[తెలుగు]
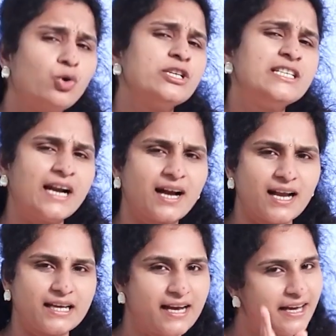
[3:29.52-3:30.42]
క్వశ్చన్
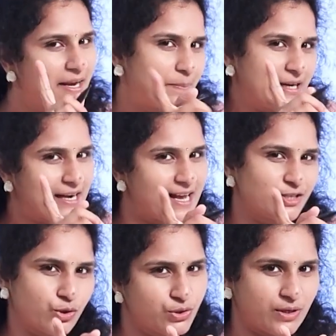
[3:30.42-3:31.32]
అడగాలి రేపు మీరు
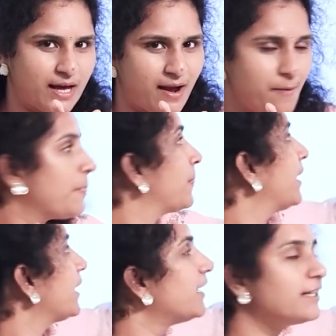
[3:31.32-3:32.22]
క్లాస్కి వస్తున్నారా
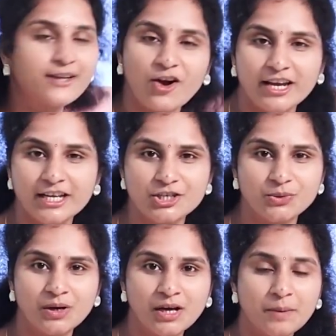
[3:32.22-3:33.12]

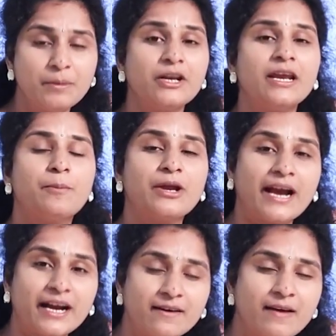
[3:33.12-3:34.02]
ఇంట్రాగేటివ్ మీరు రేపు
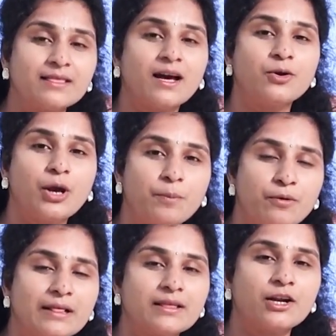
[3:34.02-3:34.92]
ఎక్కడికి వెళ్తారు
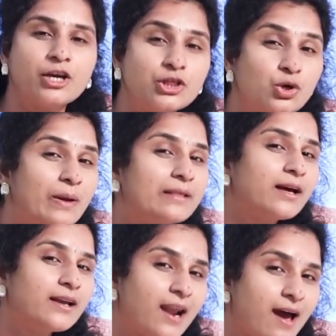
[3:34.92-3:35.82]
ఎప్పుడు వెళ్తారు ఎందుకు
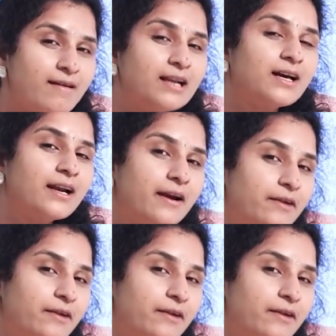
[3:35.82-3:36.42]
వెళ్తారు ఎలా వెళ్తారు